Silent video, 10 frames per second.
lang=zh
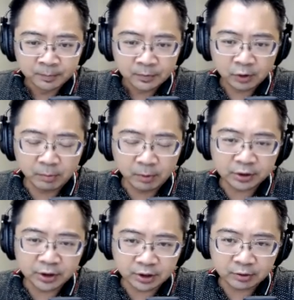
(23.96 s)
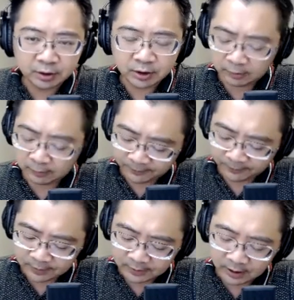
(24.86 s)
因为 merge 其实应该会
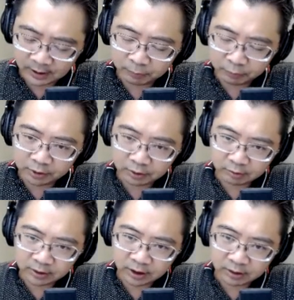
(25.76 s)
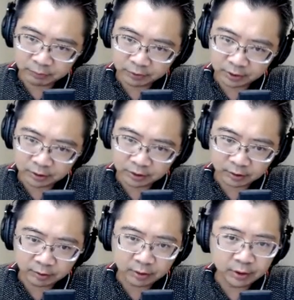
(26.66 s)
分两个步骤啊，第一个步骤
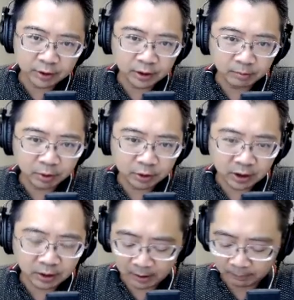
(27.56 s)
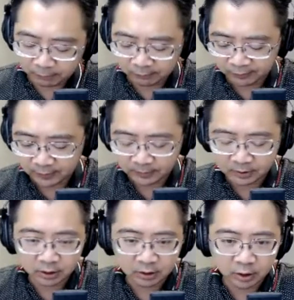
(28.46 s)
先会会有一个 merge， 它把部分
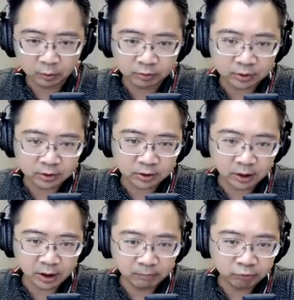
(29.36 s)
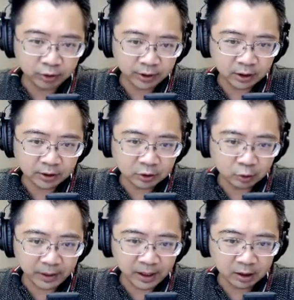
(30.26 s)
的 nodes 要 upgrade 啊，叫
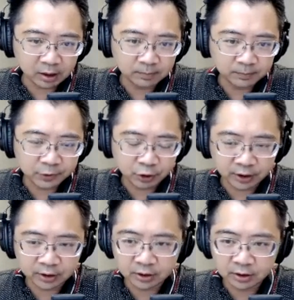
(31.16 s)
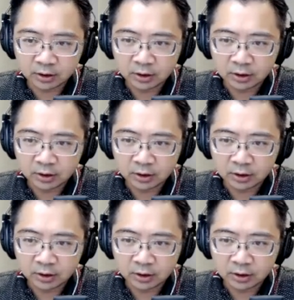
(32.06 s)
做 Bellatrix。